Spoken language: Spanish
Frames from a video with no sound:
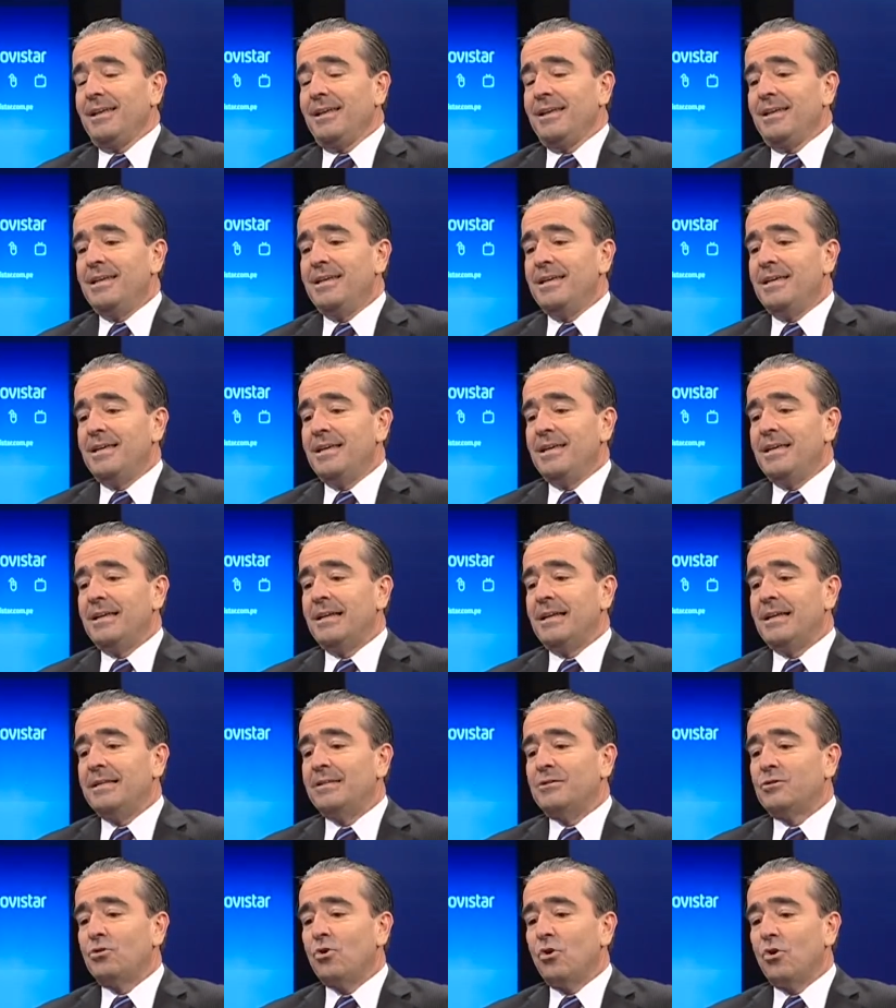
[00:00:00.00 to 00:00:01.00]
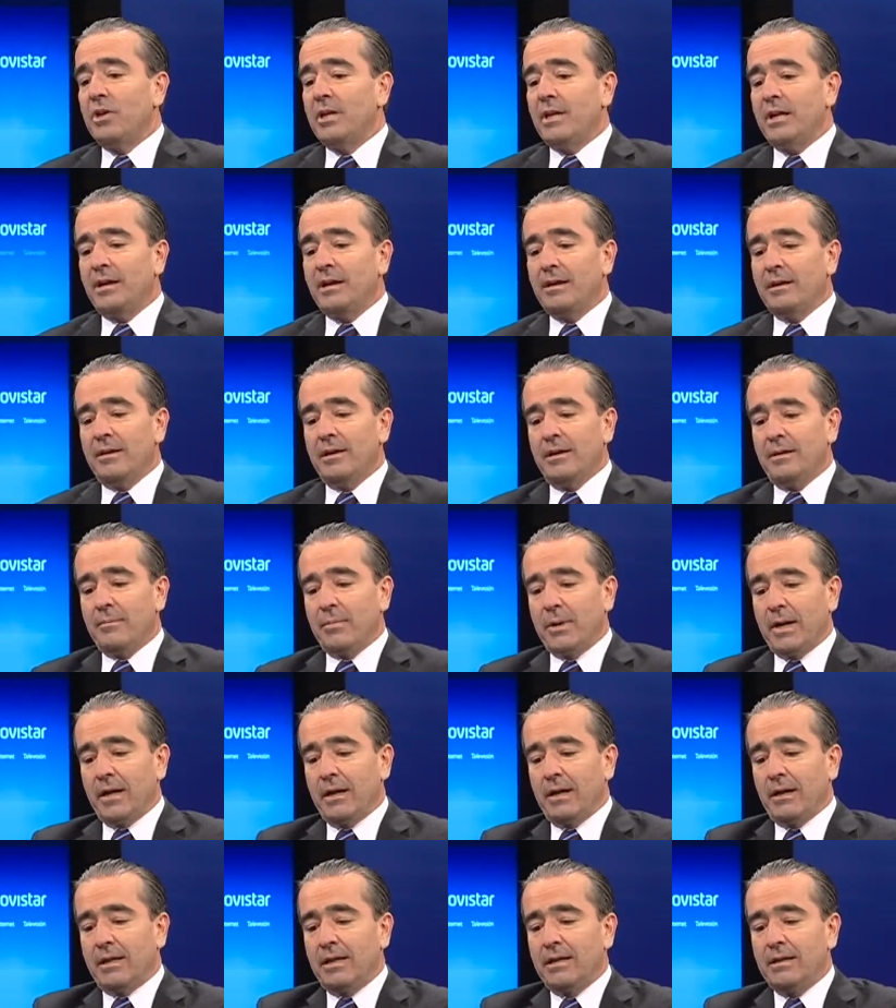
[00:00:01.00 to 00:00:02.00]
Y, en la historia, eh,
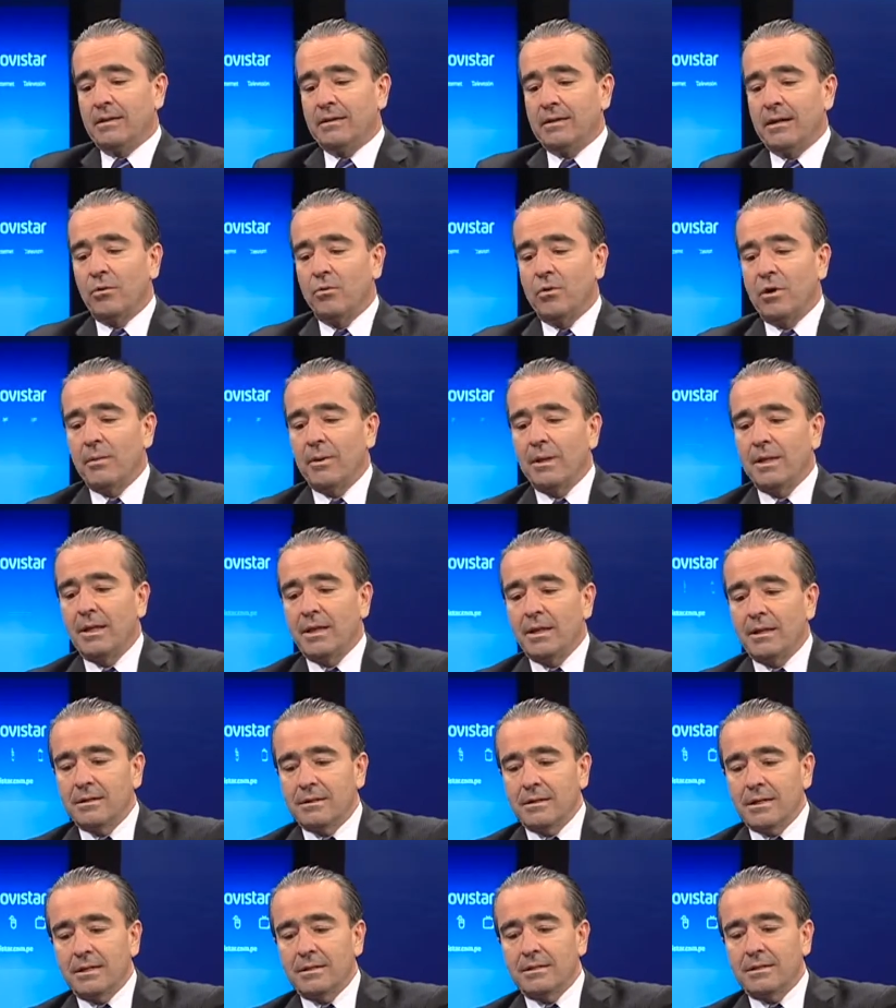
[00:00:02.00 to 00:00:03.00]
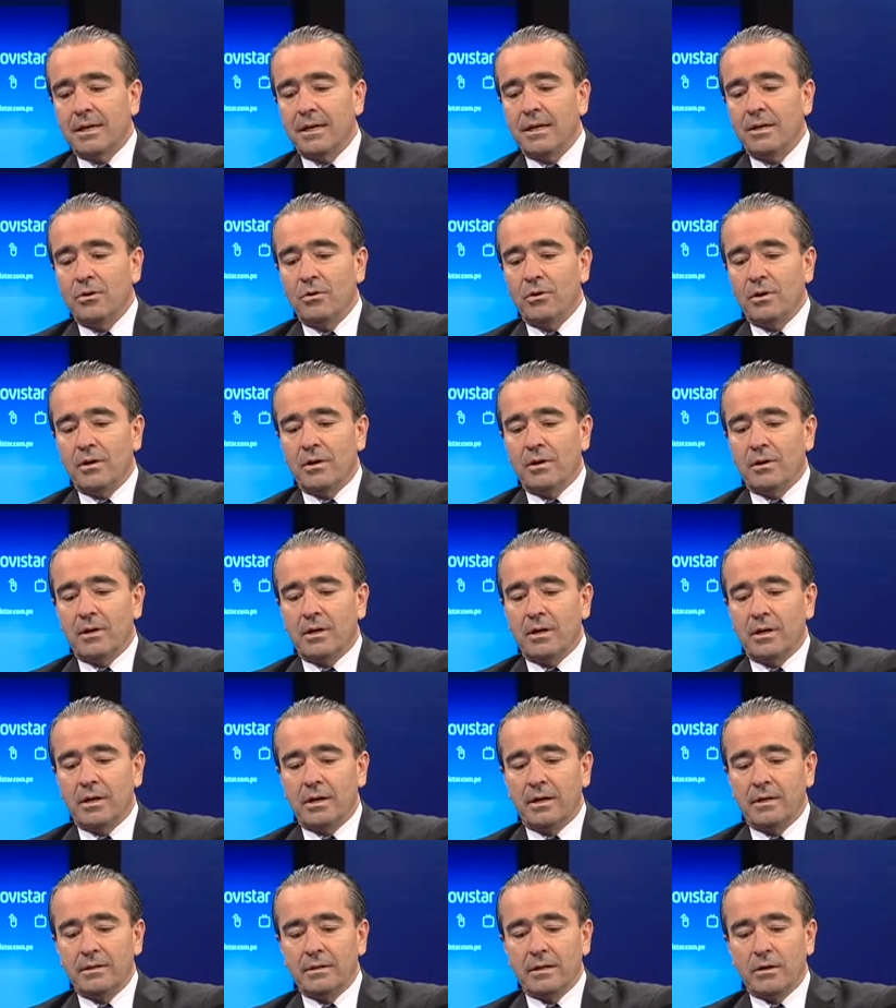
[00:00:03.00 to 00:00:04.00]
para quienes de alguna manera han, seguido
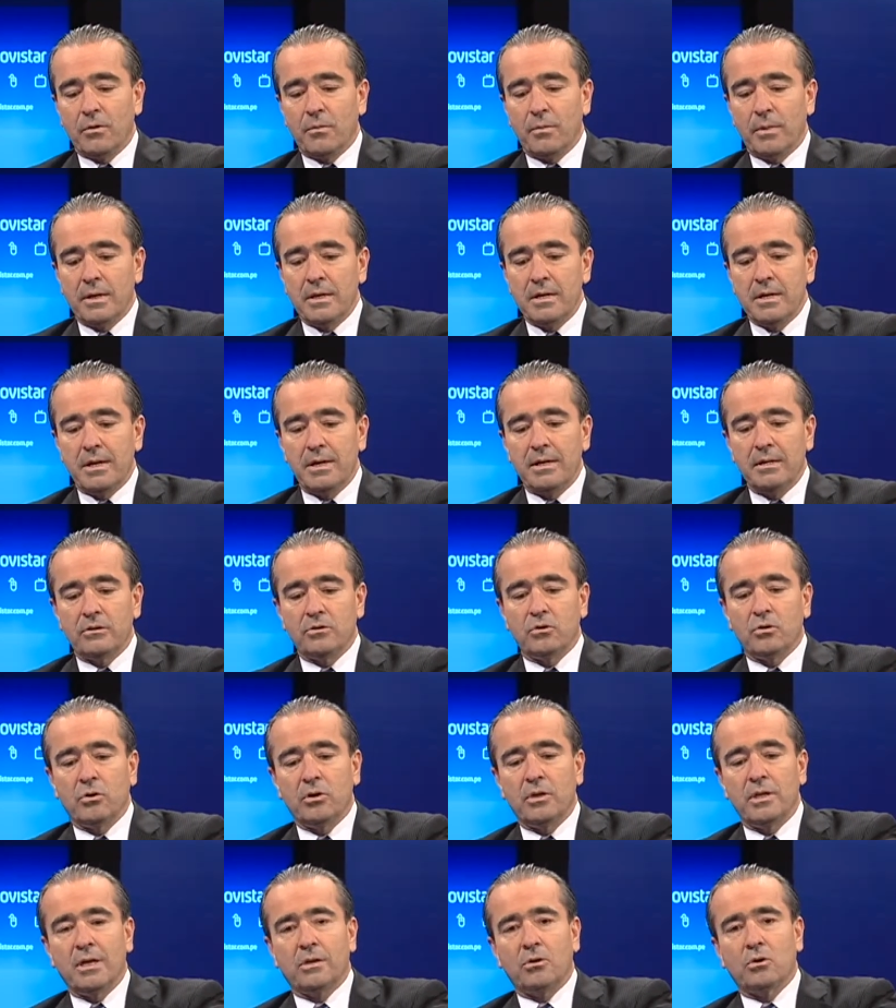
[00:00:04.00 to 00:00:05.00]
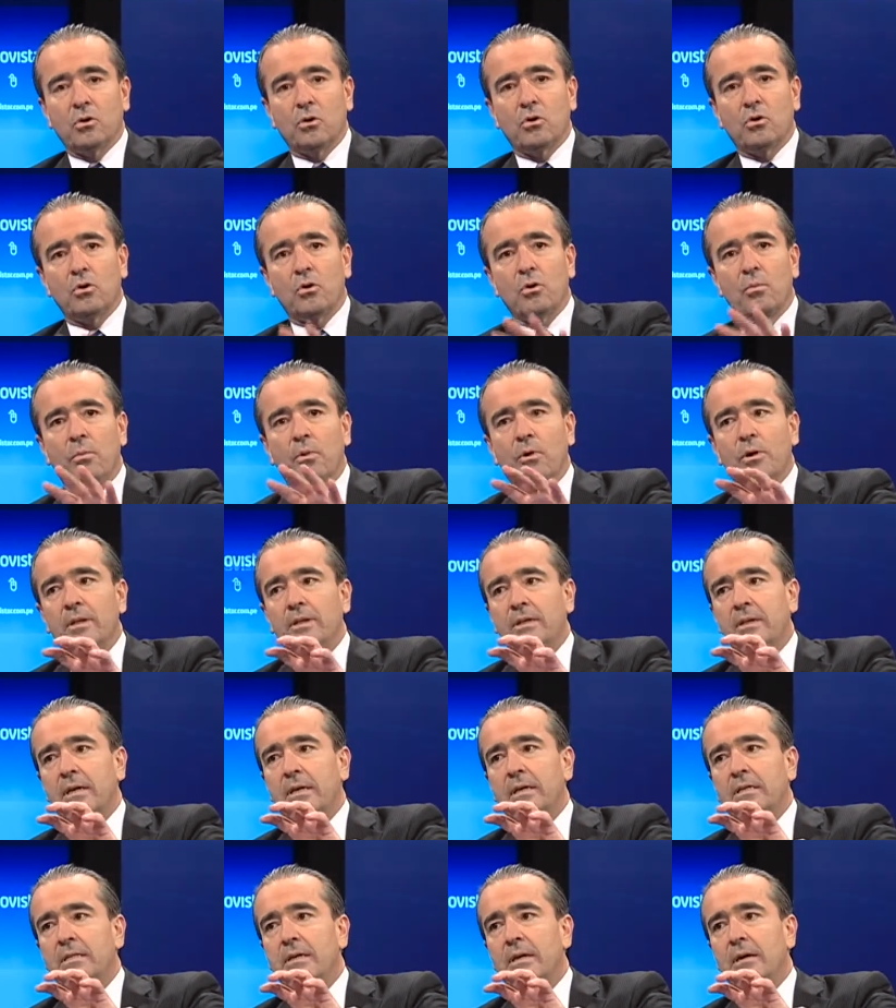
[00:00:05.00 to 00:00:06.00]
a, esa esta compañía, en la historia, todos los
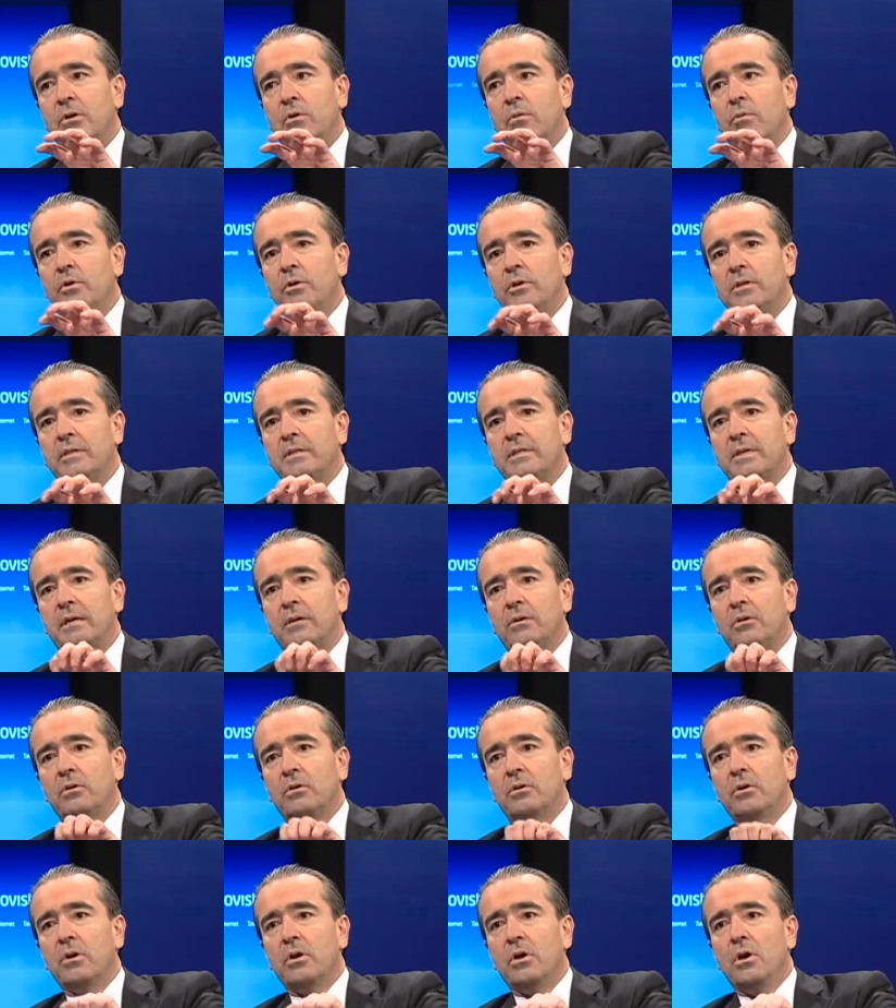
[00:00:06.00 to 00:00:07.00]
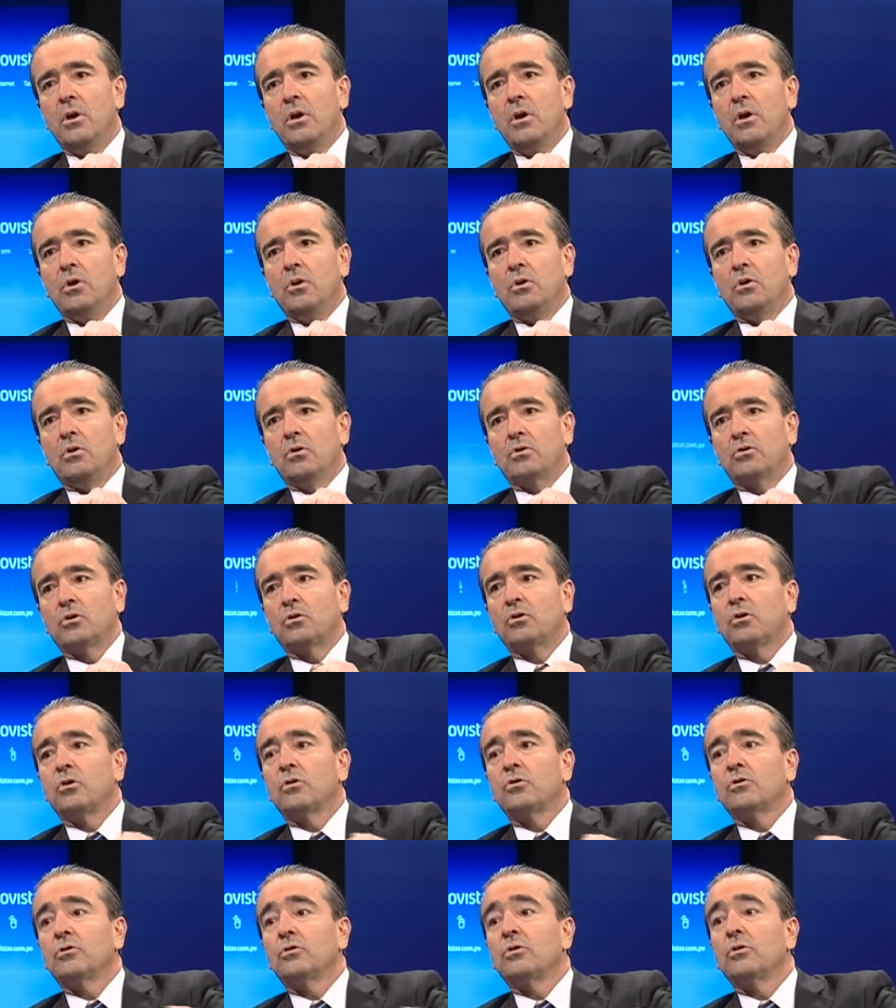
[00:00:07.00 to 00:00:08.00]
componentes que se van comoditizando lo,
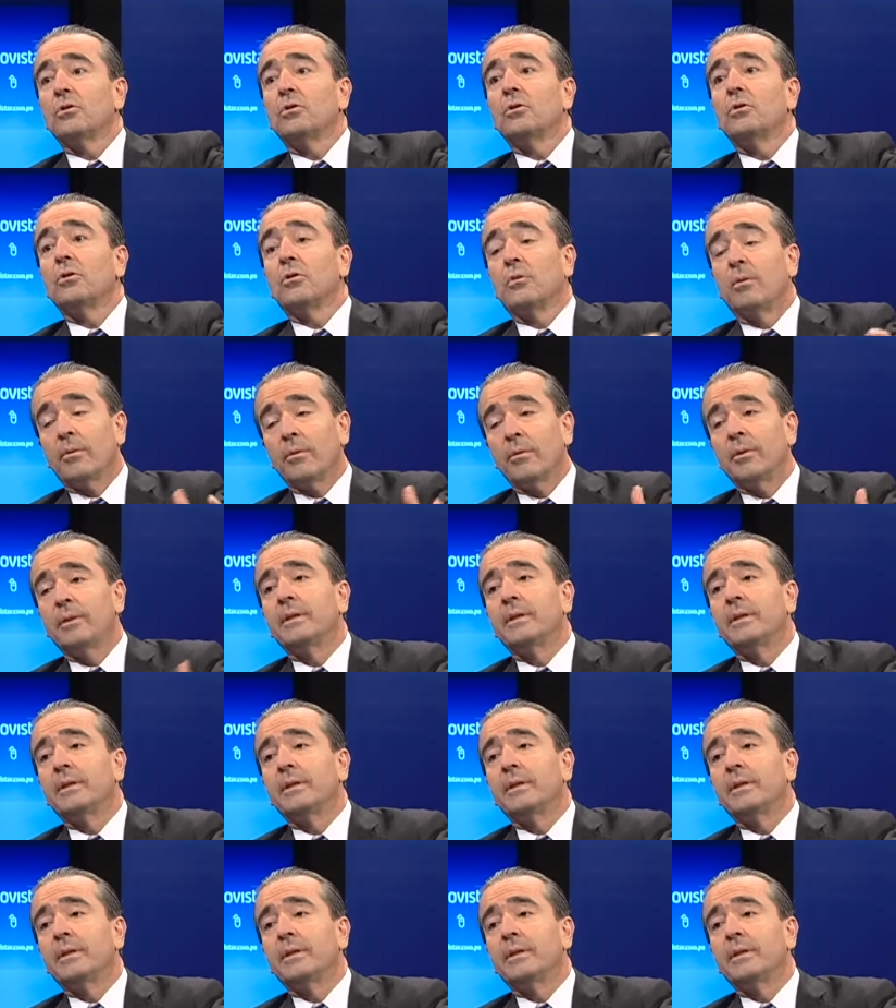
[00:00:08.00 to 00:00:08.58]
vamos